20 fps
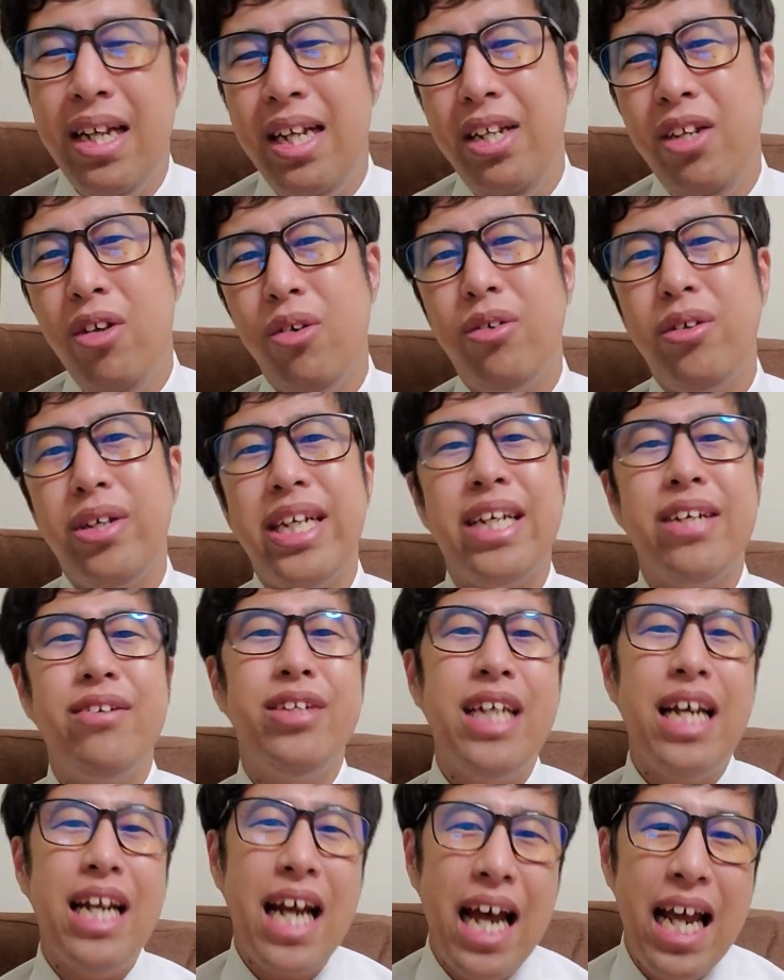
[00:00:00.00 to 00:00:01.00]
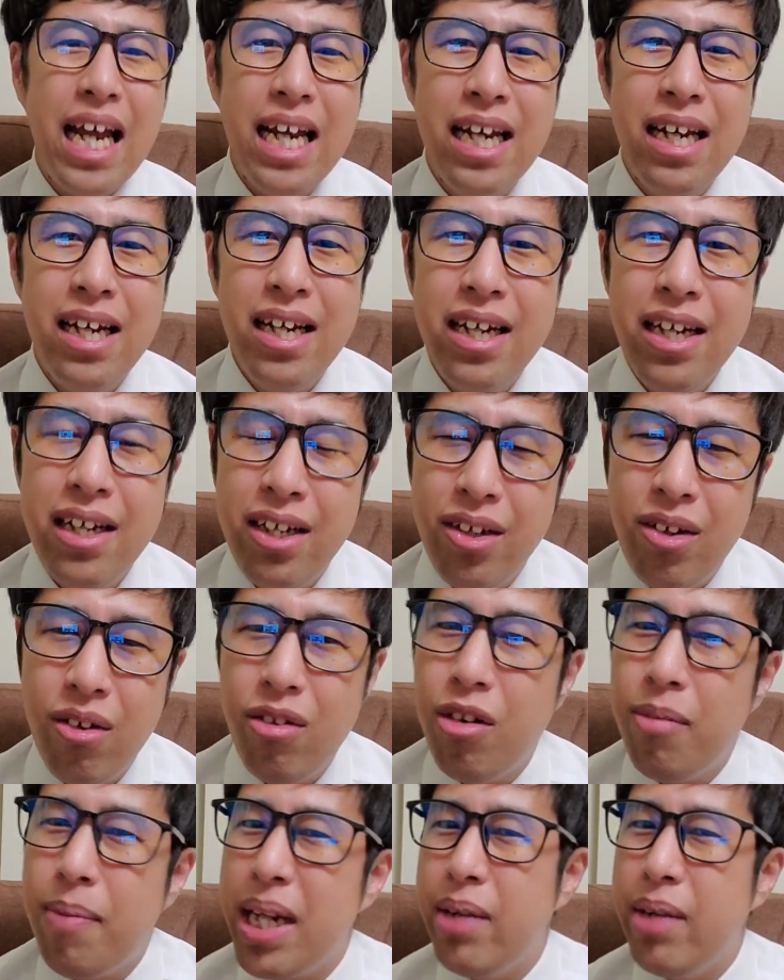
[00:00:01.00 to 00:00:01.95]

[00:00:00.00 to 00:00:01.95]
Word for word: よく聞くじゃない。どの場